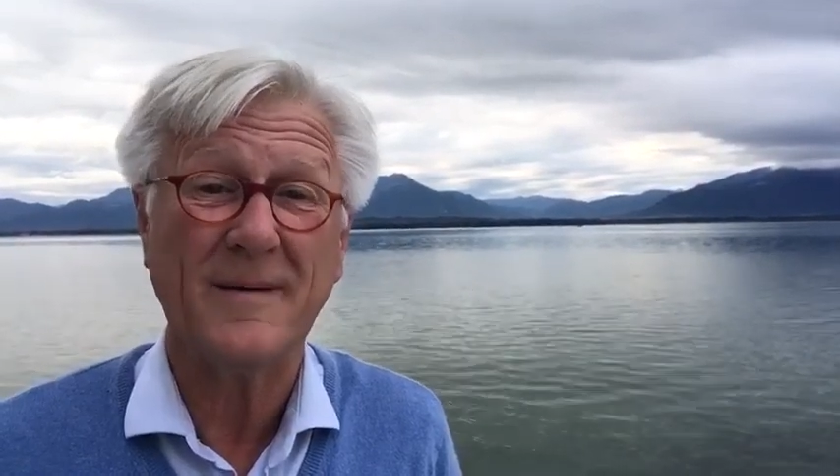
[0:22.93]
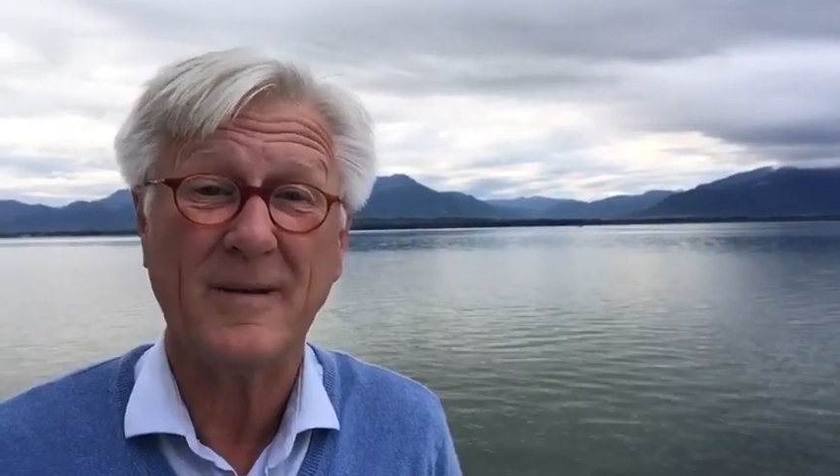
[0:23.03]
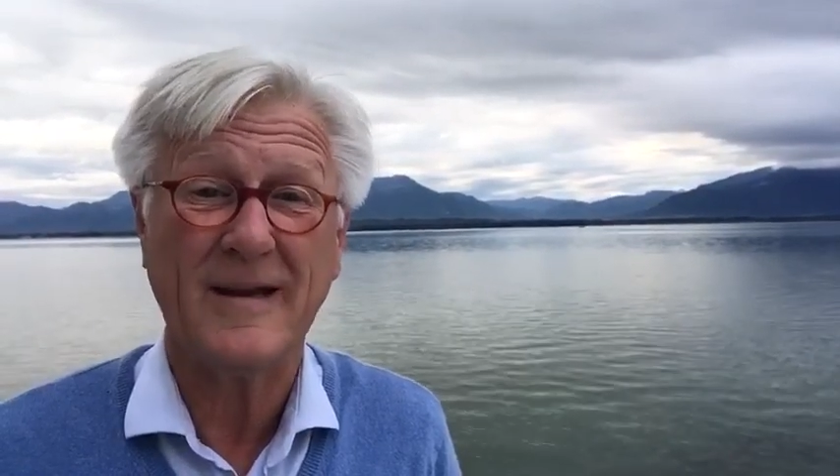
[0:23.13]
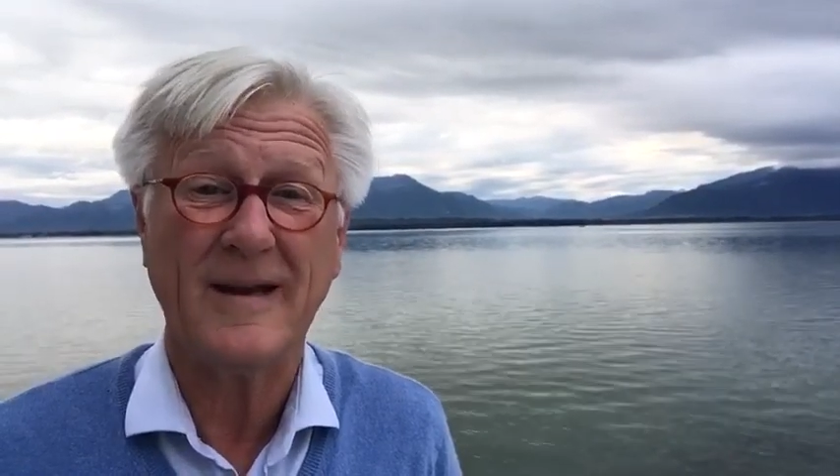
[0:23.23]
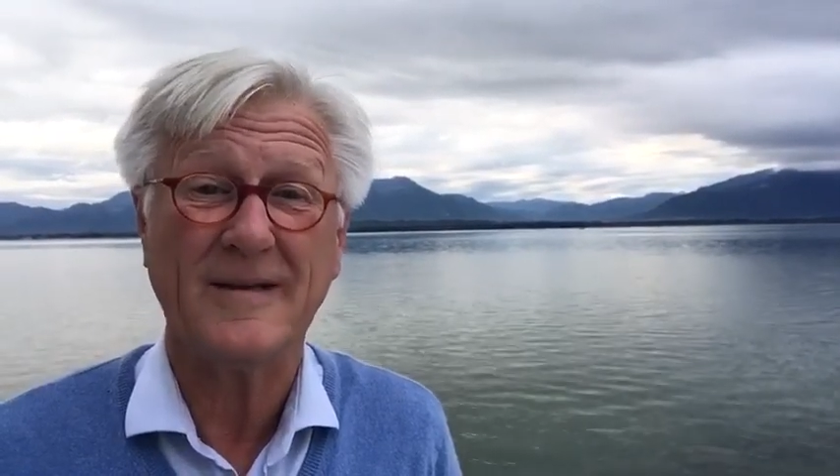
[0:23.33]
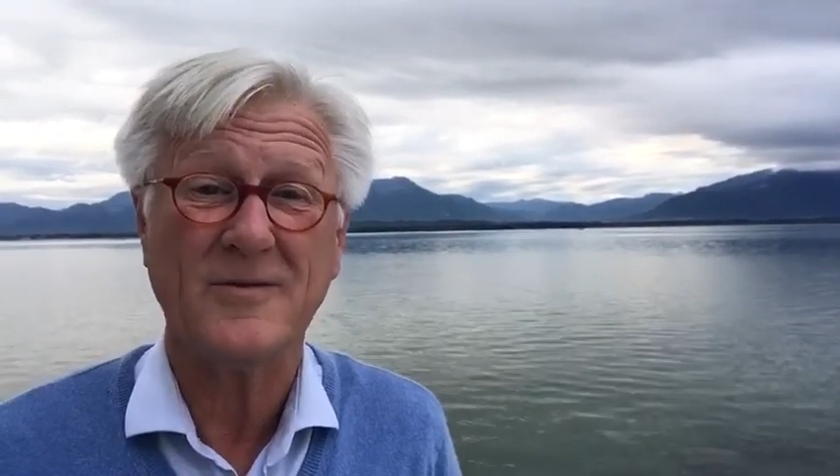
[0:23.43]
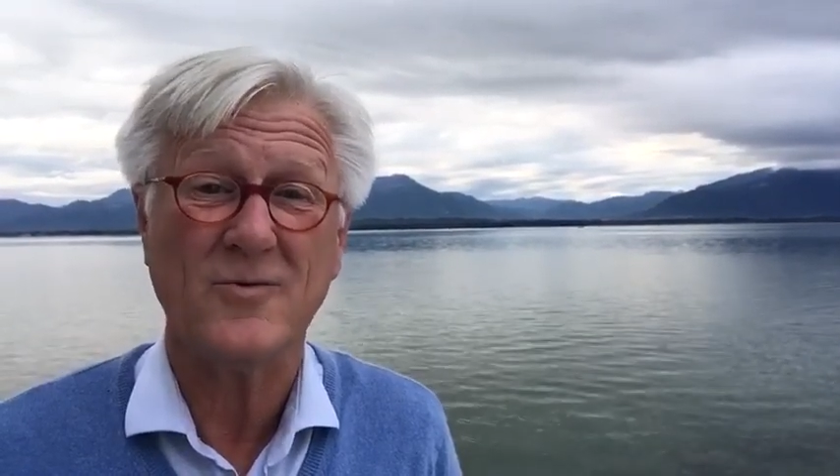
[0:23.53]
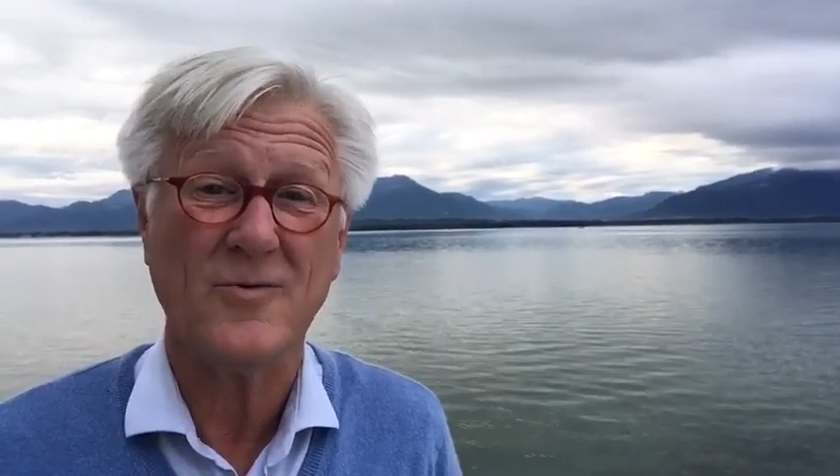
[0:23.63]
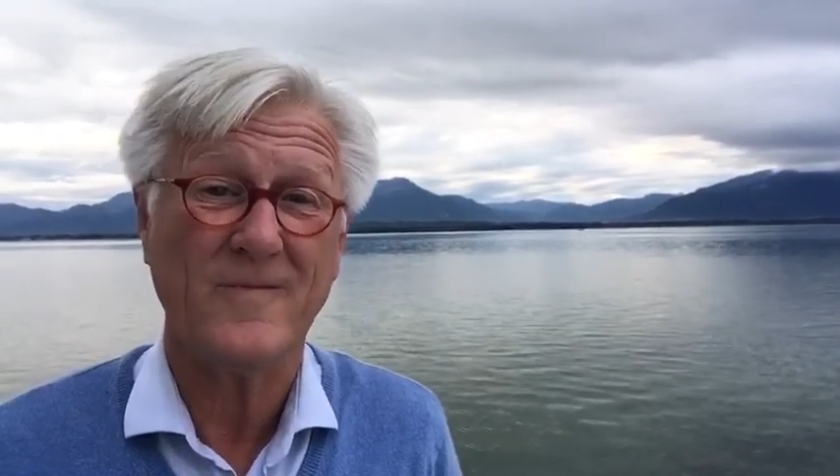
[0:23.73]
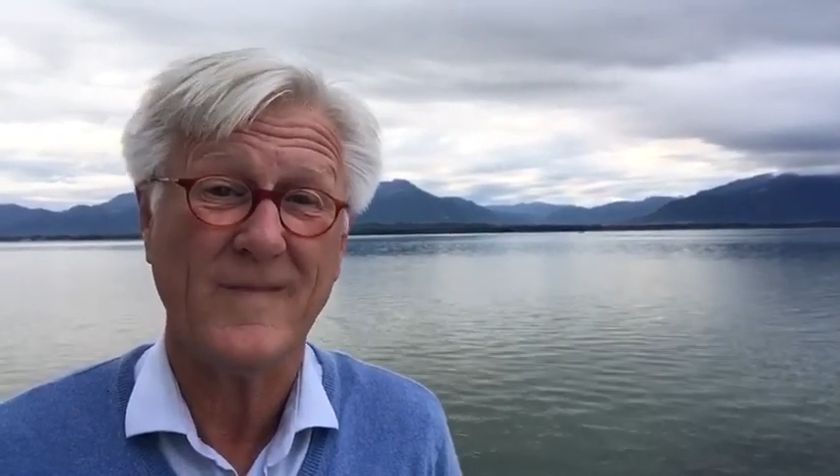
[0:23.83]

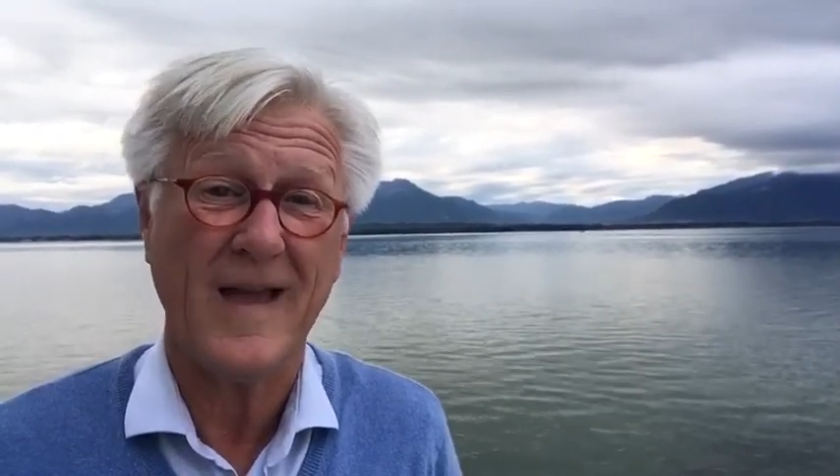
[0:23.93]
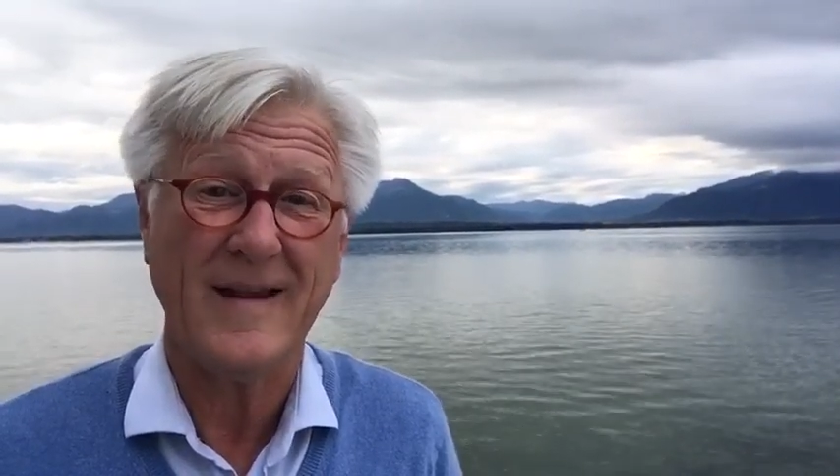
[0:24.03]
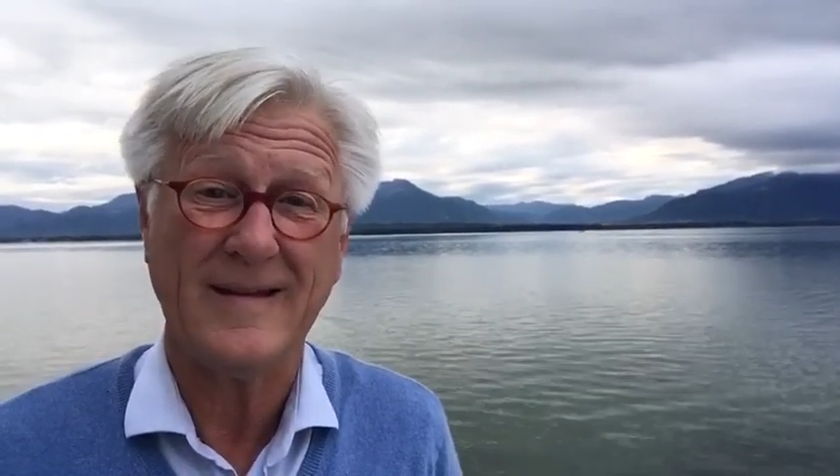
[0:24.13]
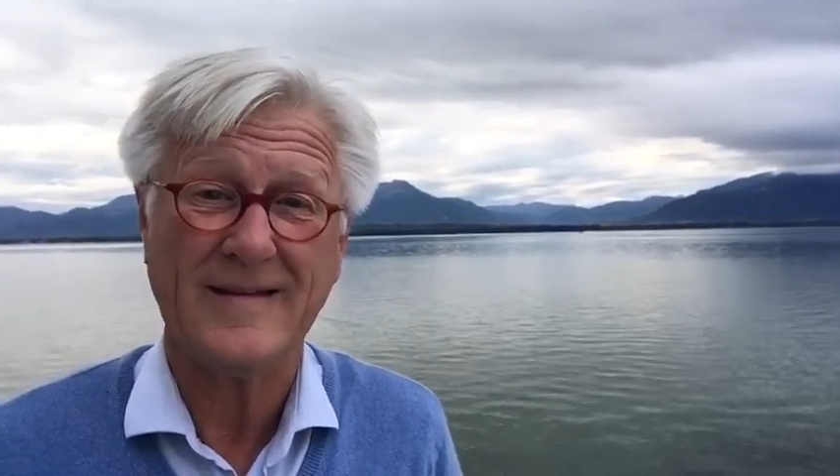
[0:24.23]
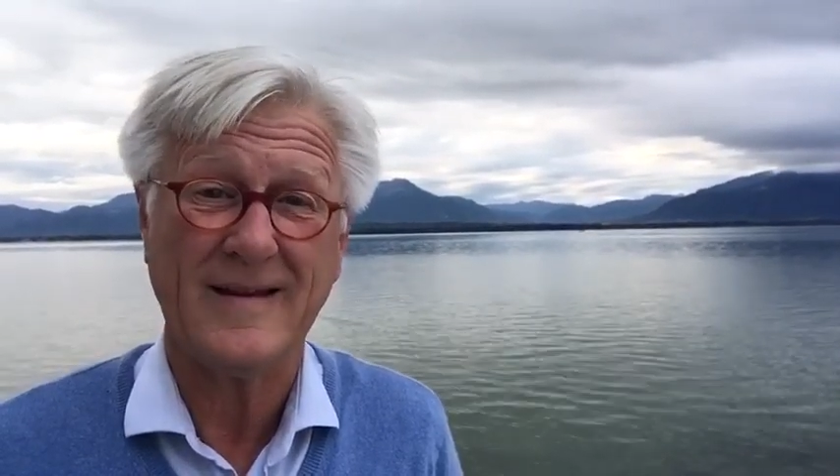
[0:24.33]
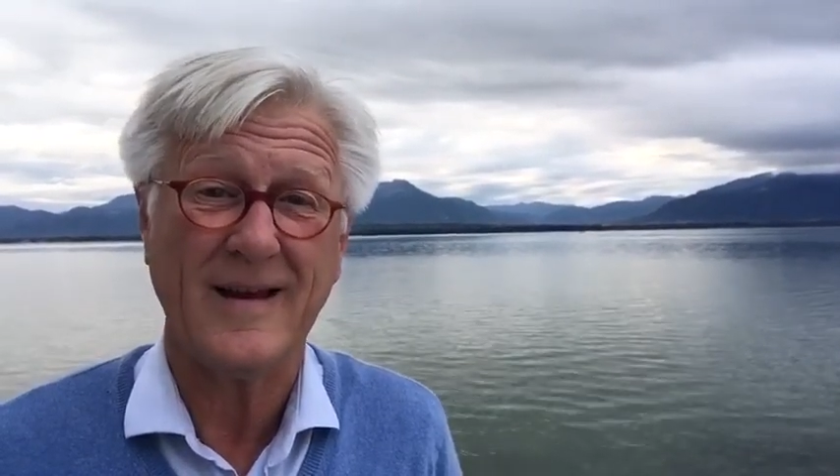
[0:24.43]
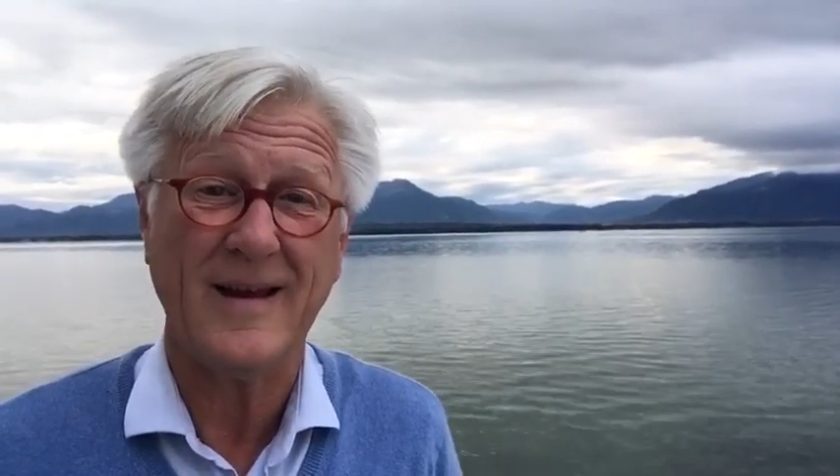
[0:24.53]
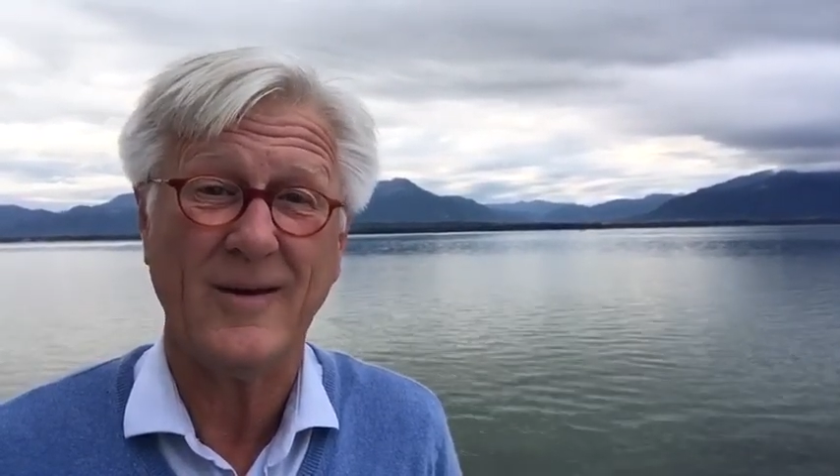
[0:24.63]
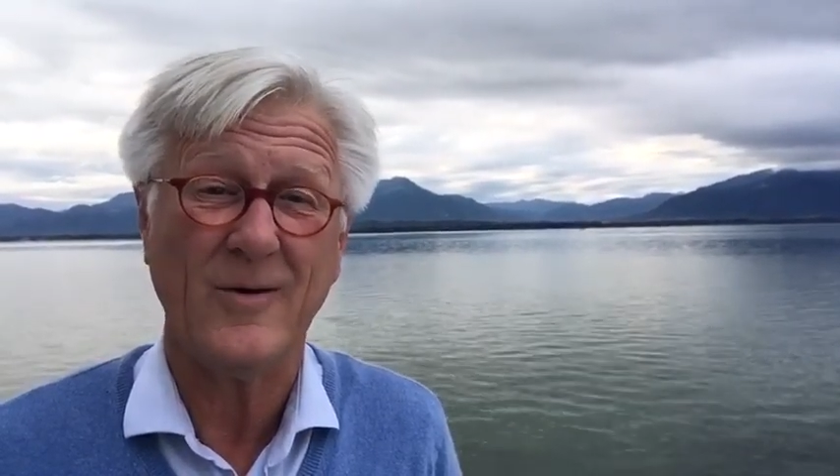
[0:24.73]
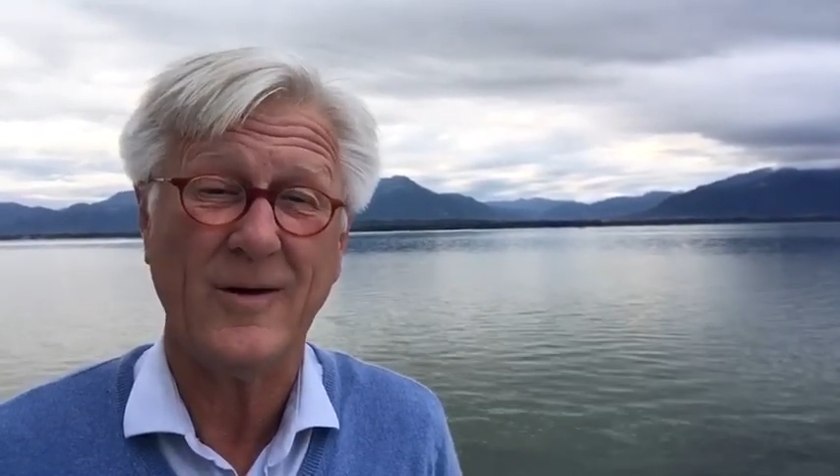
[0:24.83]
Meditation eine
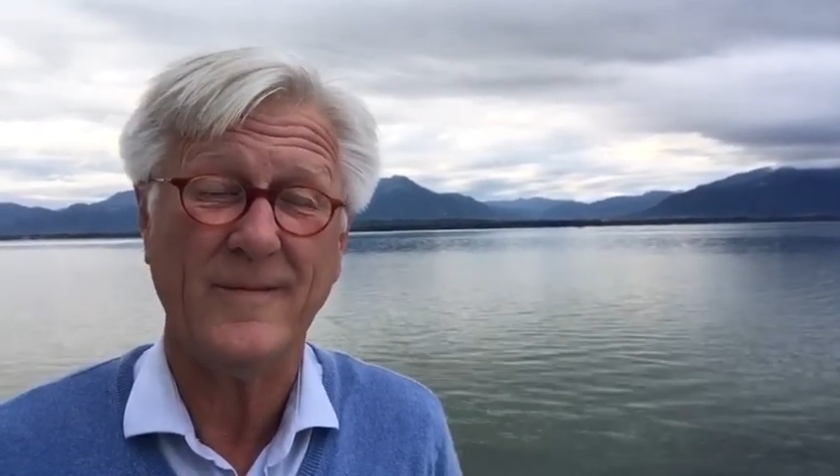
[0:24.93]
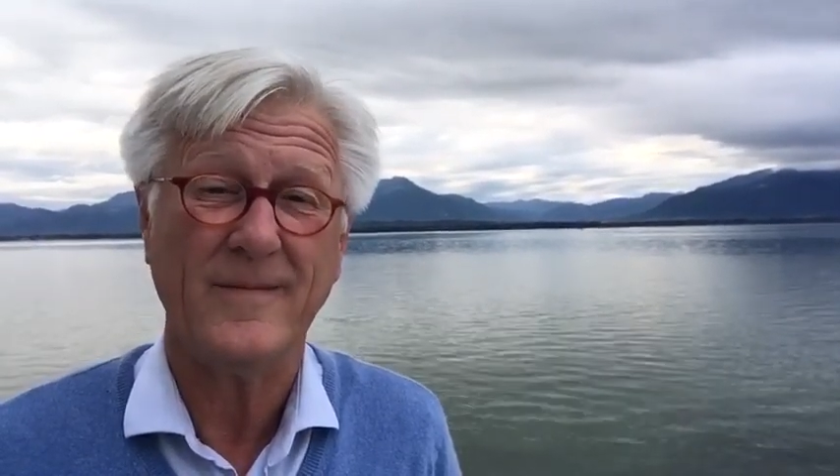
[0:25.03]
zentrale Rolle.